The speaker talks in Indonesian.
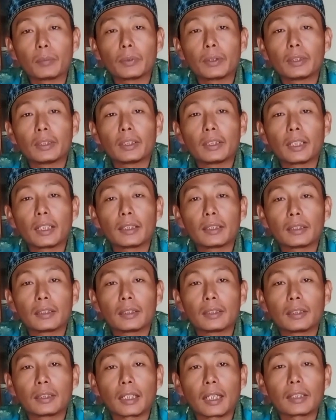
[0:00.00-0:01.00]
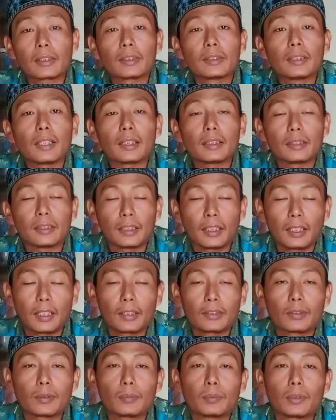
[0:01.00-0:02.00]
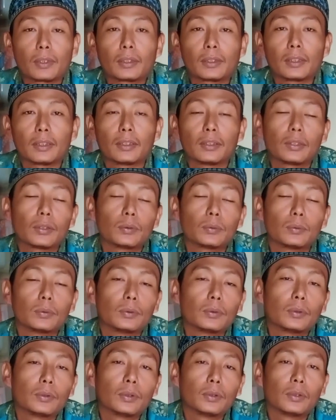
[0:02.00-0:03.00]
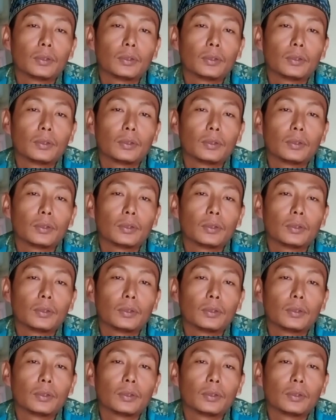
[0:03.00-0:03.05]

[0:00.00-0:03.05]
Tapi ini kan khasiatnya seperti itu.